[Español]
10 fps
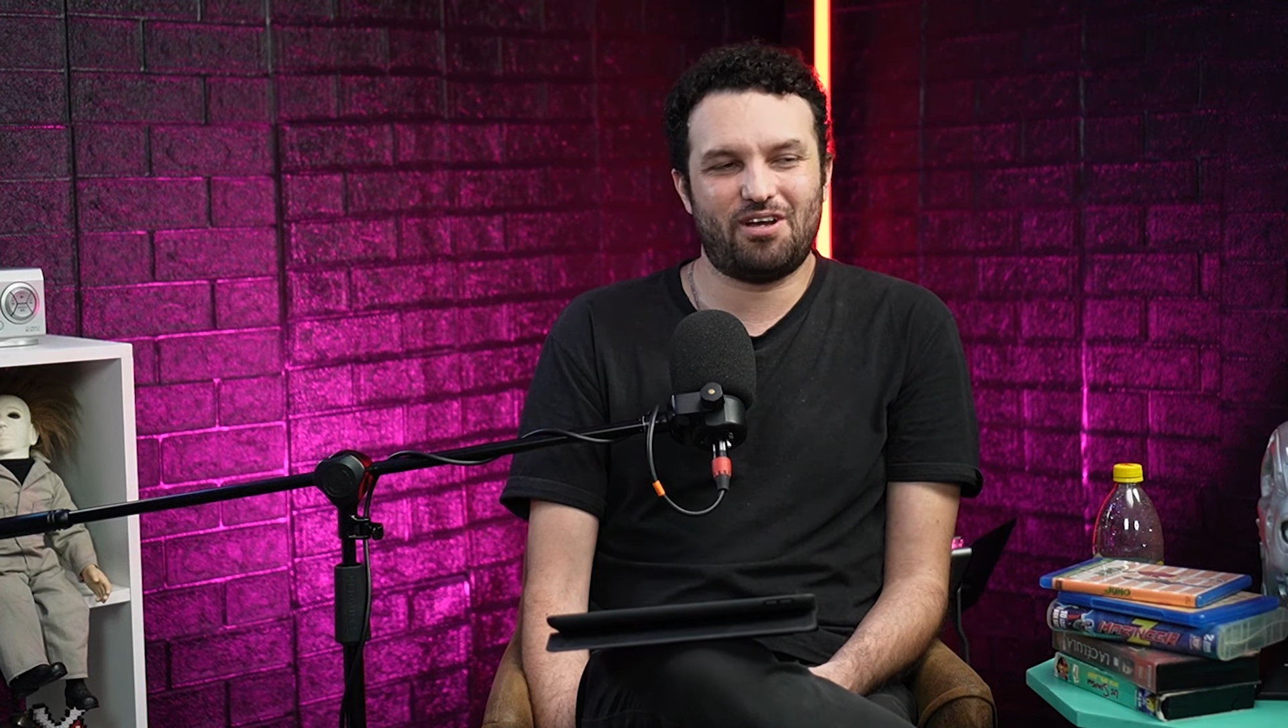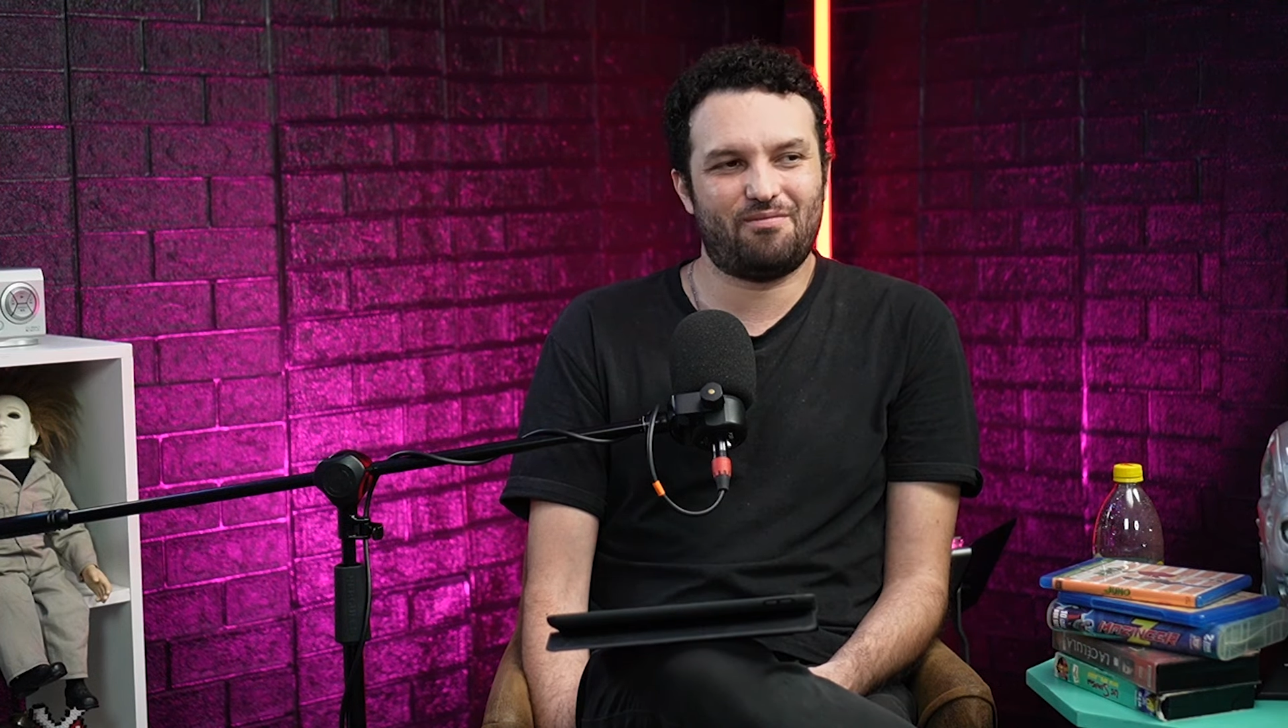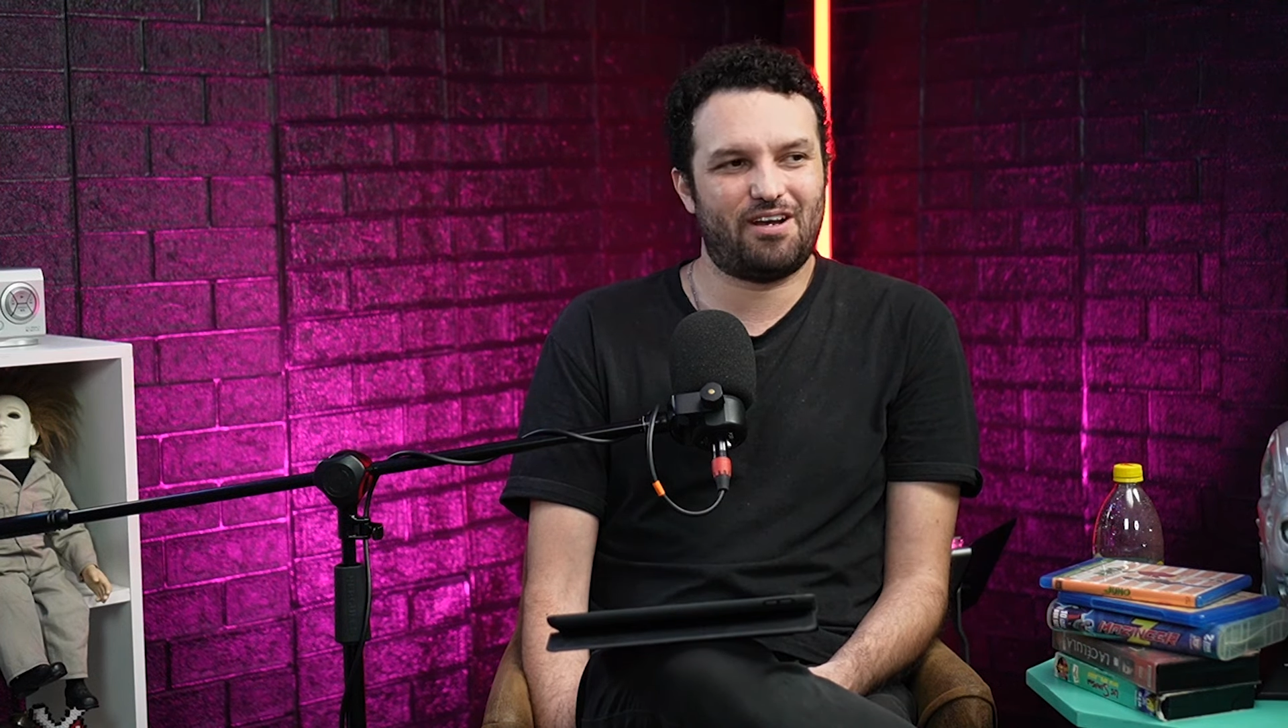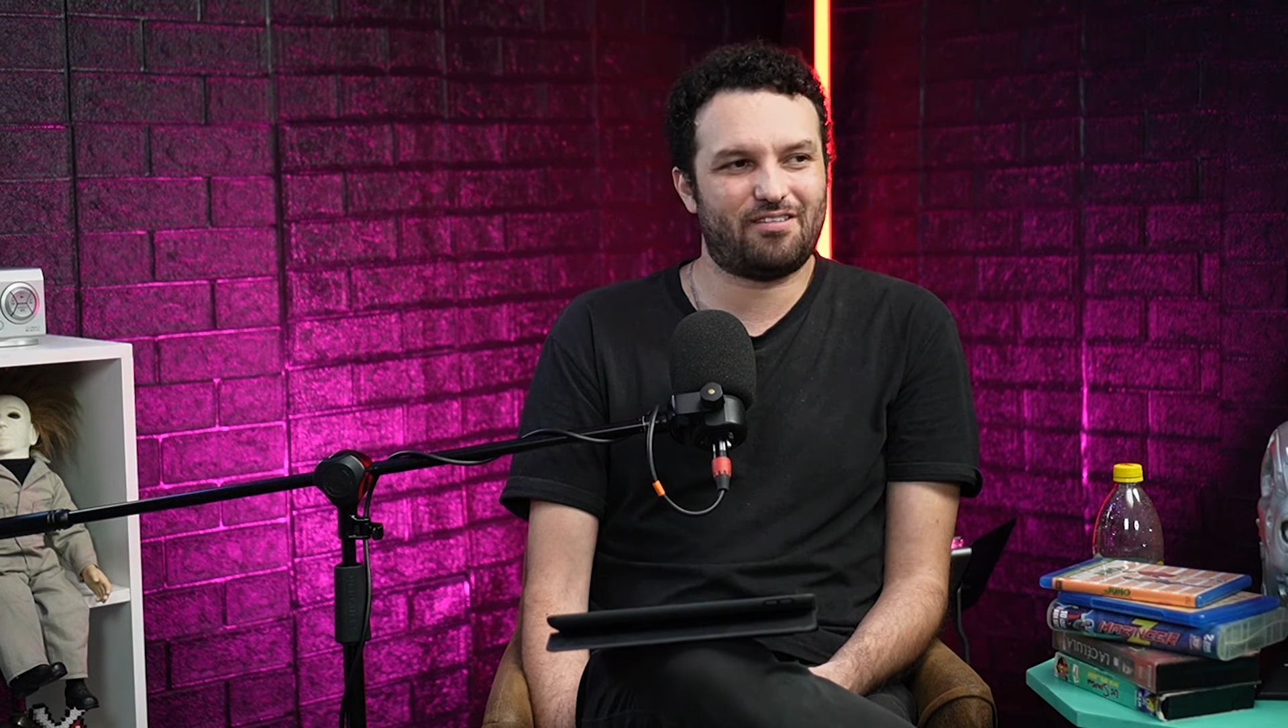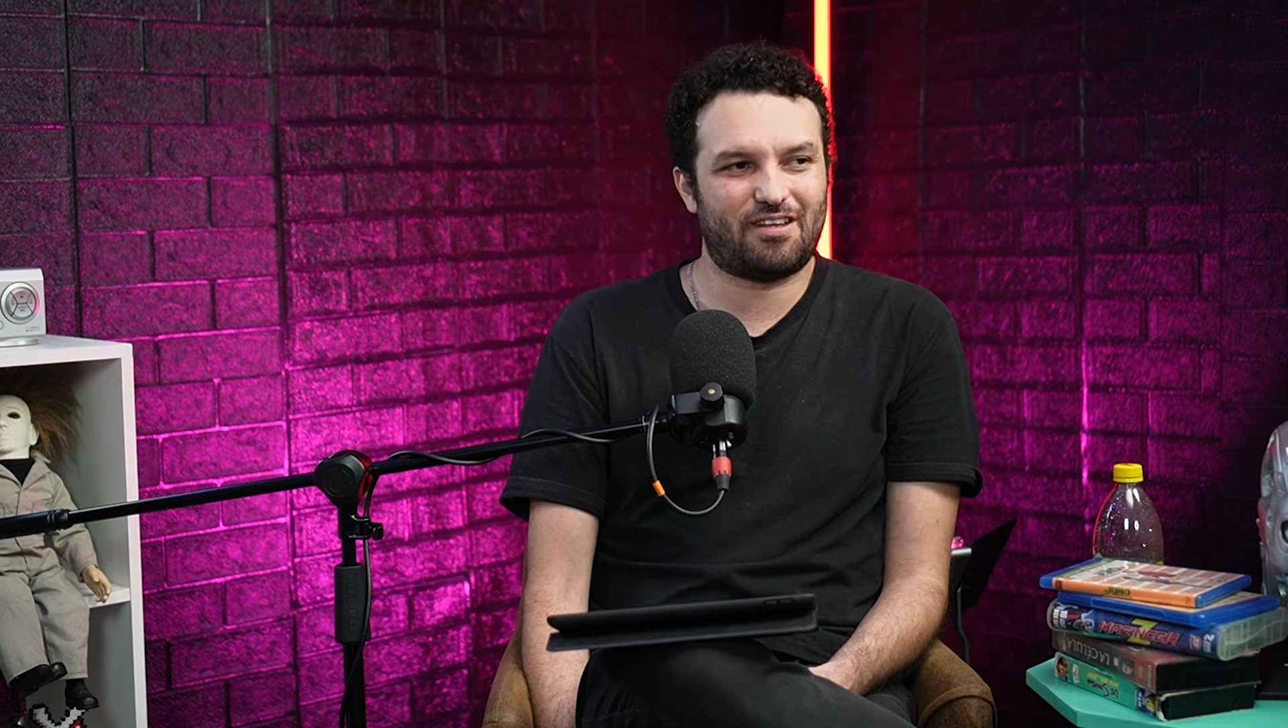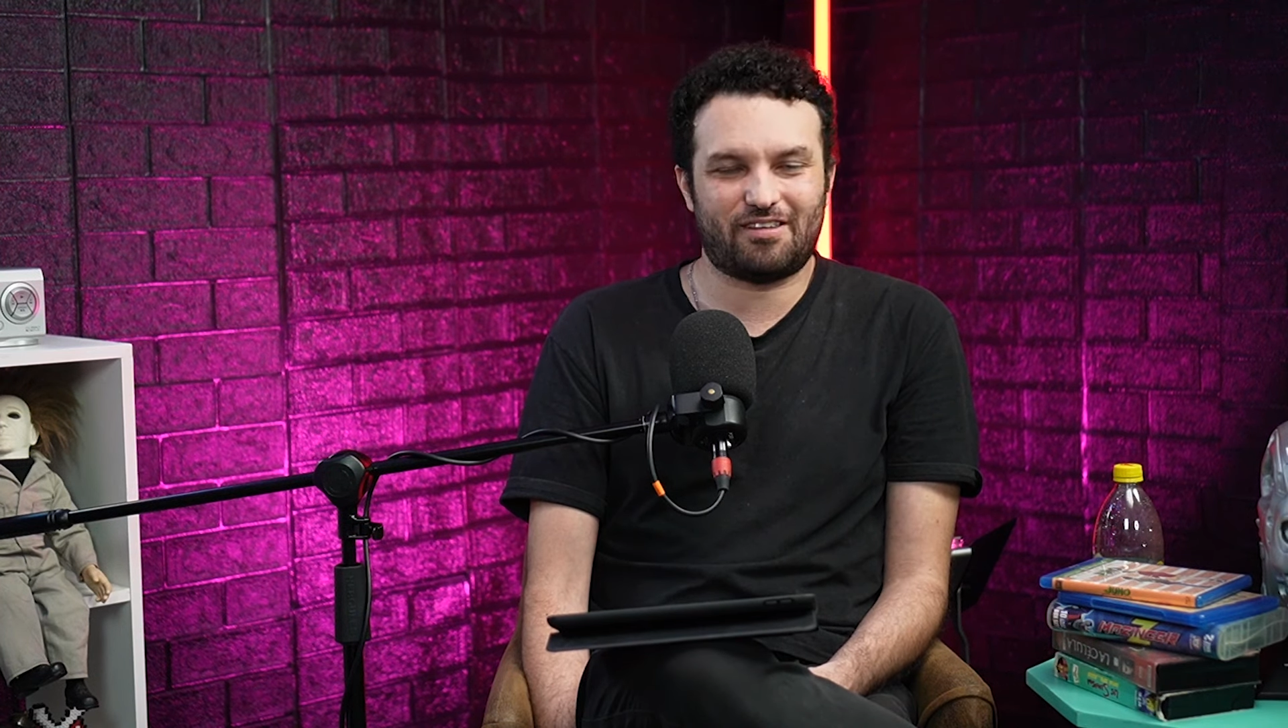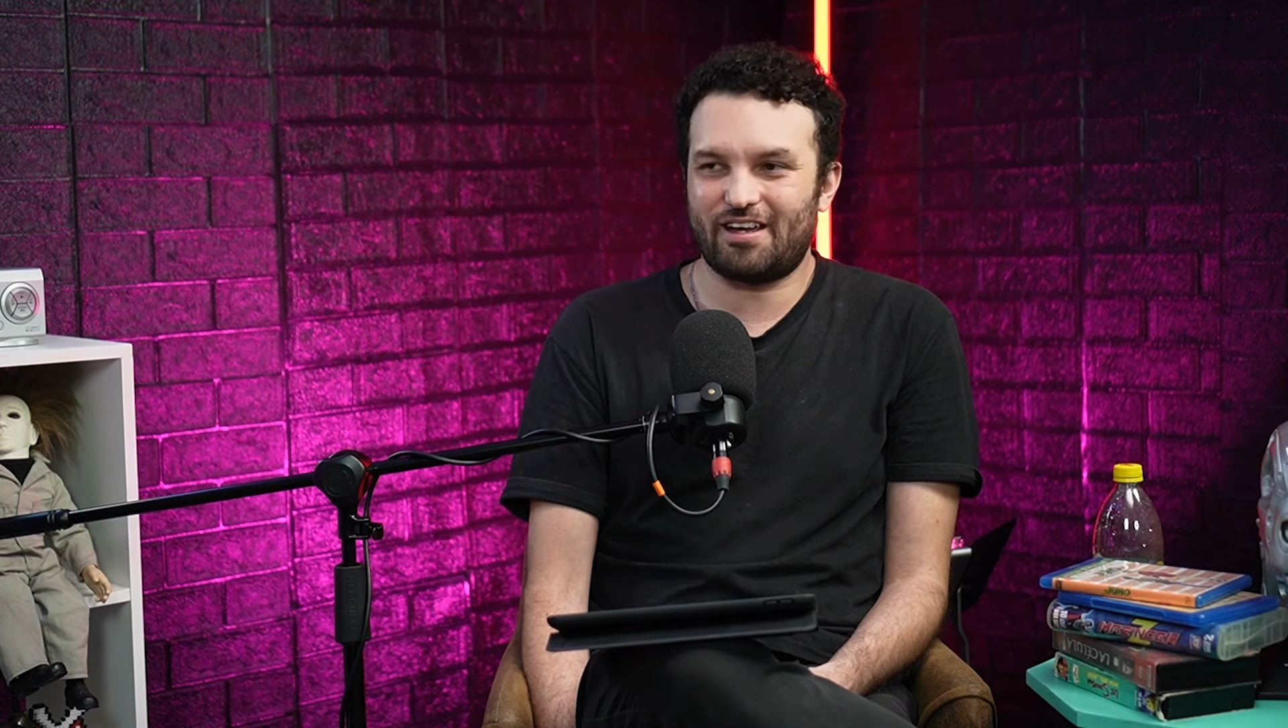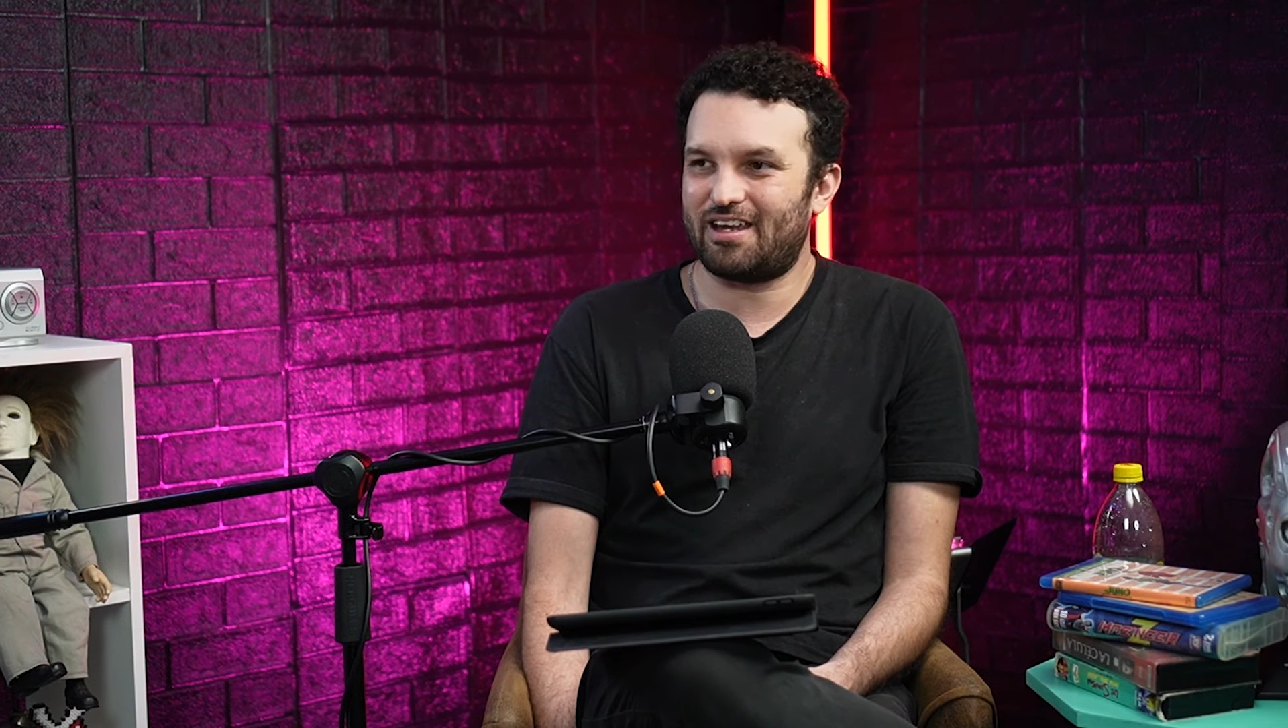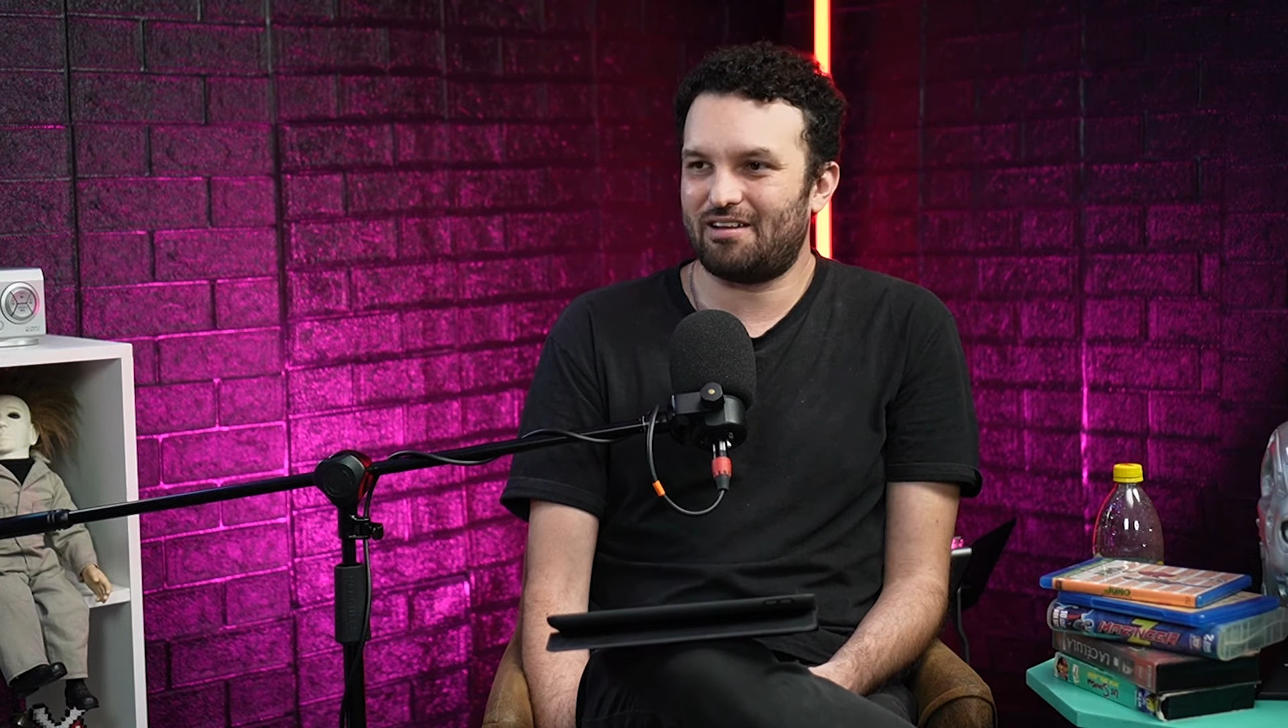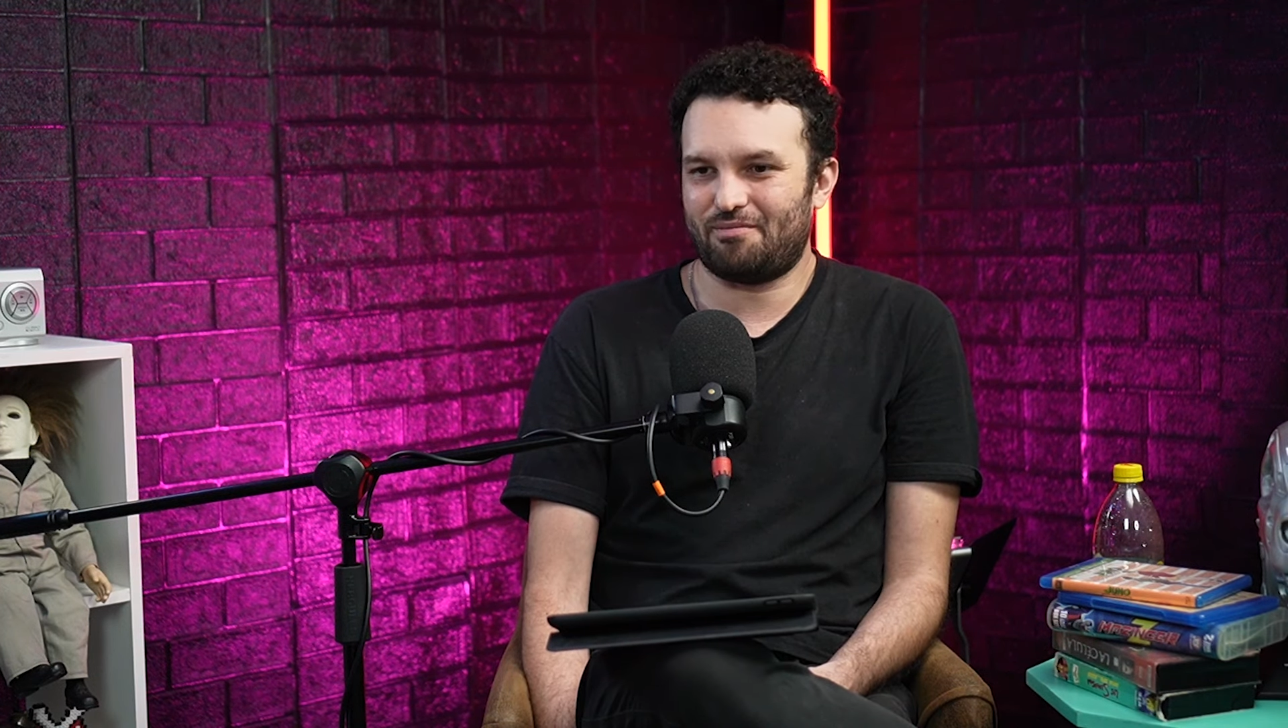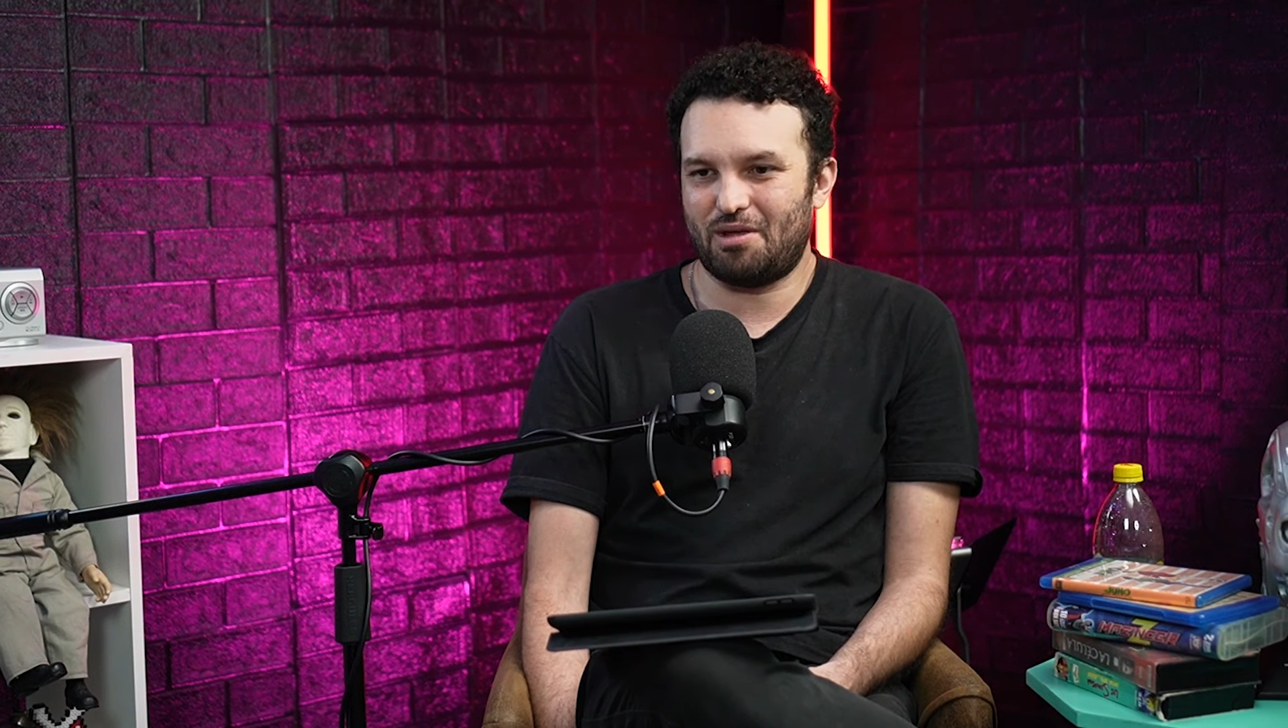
muy mala estrategia,